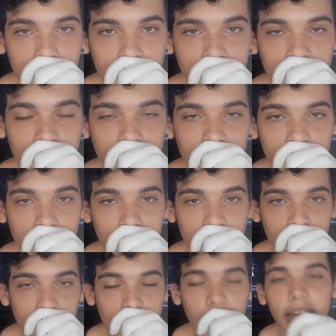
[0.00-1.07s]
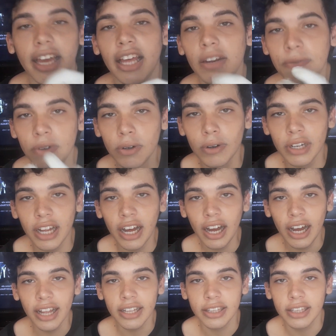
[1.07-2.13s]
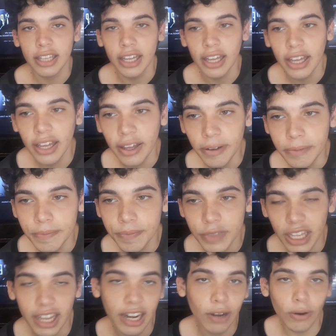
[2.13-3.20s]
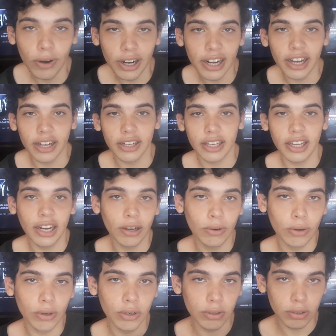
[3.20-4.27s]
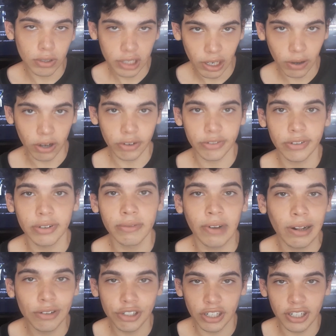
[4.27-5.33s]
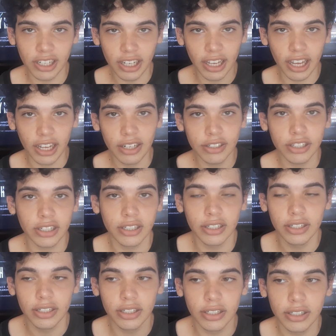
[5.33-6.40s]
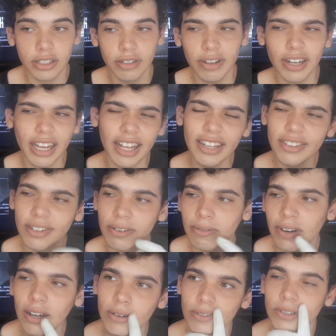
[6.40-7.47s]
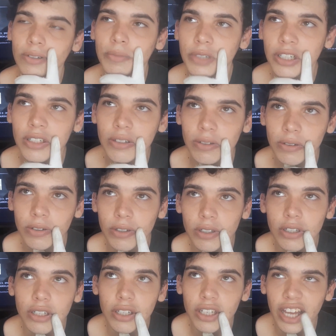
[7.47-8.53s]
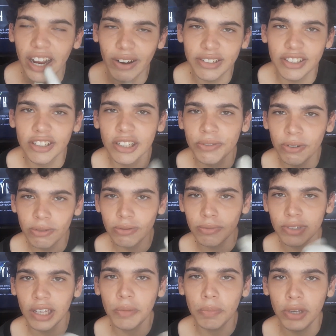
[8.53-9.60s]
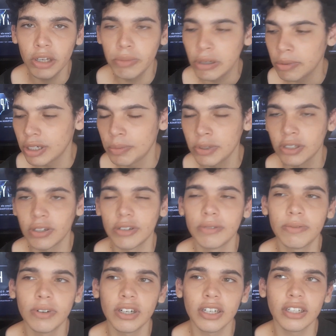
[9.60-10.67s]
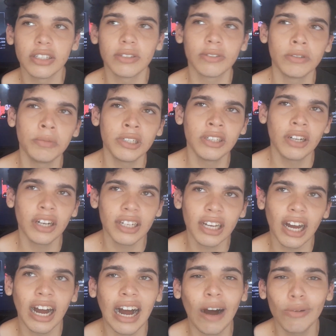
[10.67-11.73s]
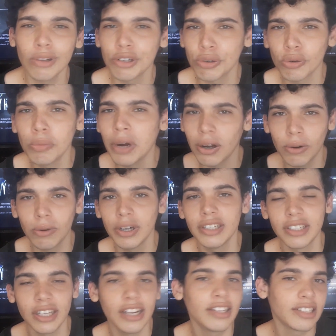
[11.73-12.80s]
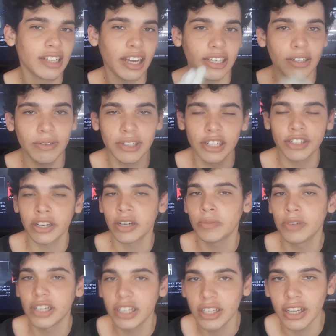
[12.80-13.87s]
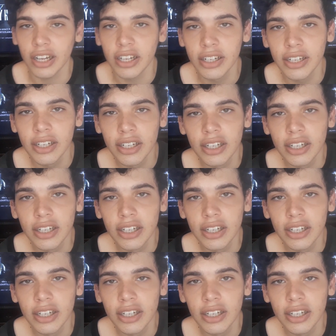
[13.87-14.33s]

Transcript: E ele ficou lá até ele acordar, que ele acordou na hora do intervalo, tinha ninguém, tinha... Né? É intervalo, se eu não me engano? É que eu assisti foi um tempinho o primeiro episódio. Faz, se não me engano, era aula de alguma coisa, eles saíram e deixaram o moleque lá.